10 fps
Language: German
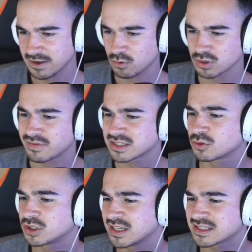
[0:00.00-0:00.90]
Oder was
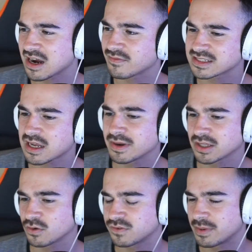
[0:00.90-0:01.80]
würdet ihr sagen? Was kann man
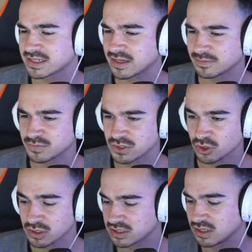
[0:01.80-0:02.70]
da noch verbessern?
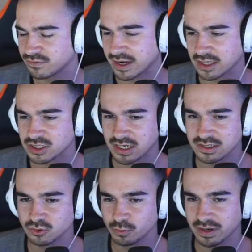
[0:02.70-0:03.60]
Sonst lief eigentlich
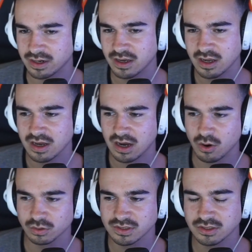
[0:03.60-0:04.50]
alles super.
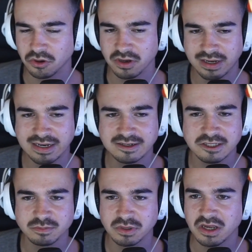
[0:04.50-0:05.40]
Auch diese neue Regel,
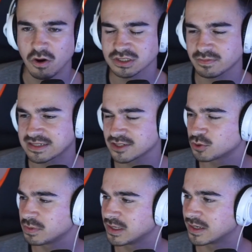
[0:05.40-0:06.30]
dass man die
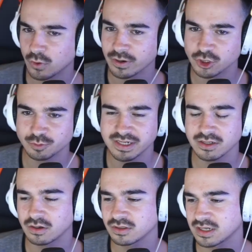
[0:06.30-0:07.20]
Auswechselspieler noch
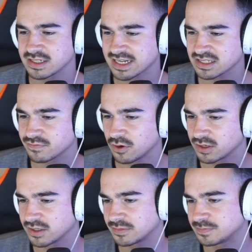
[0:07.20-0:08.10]
erspielen konnte in der sechsten
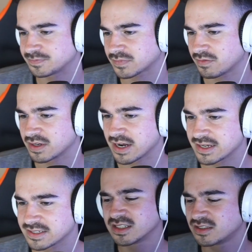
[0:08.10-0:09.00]
Folge. War
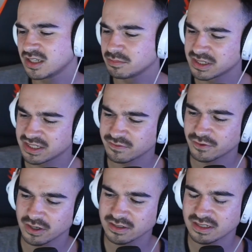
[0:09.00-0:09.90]
nice. Die
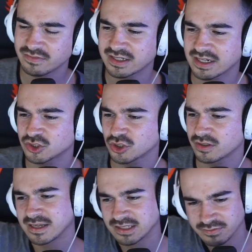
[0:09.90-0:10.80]
Teambuilding-Folgen, die waren halt
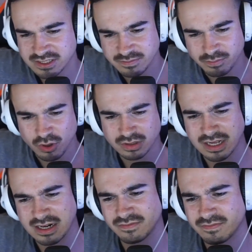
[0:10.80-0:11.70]
schon in gewissen Punkten
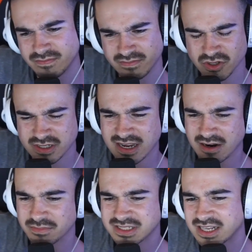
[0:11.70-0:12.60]
halt, wie soll ich
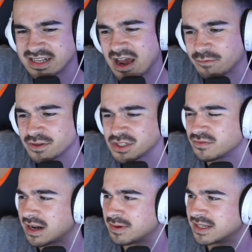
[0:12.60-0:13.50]
sagen, ein bisschen nervig,
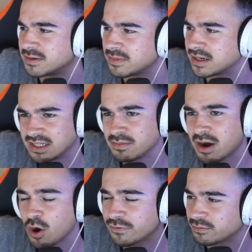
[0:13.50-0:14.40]
weil man immer,
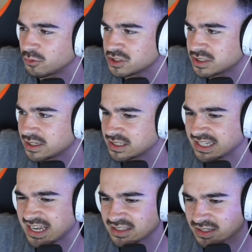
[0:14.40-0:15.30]
immer hoffen musste, dass
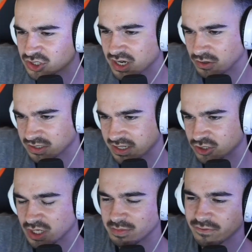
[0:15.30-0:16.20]
der Gegner nicht rausgeht.
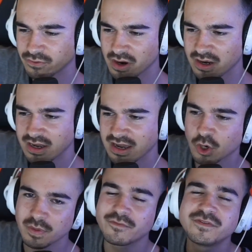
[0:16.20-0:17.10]
Stell mal vor,
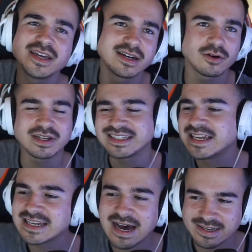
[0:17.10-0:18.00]
guck mal, wir oder
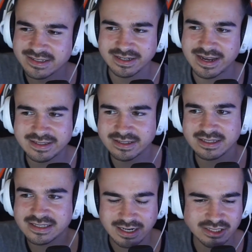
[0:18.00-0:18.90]
jeder andere hätte,
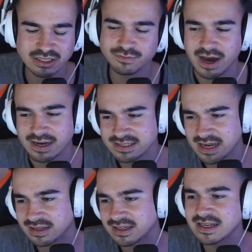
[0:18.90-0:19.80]
das kann ich jetzt für alle
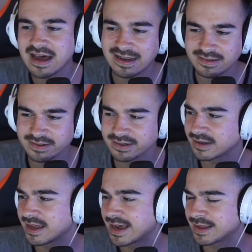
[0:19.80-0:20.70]
sagen, jeder andere
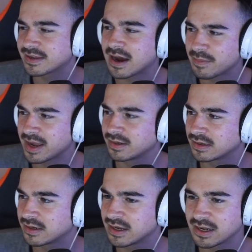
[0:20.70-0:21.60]
hätte am
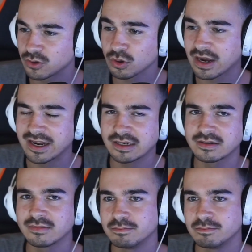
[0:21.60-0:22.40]
Ende noch ein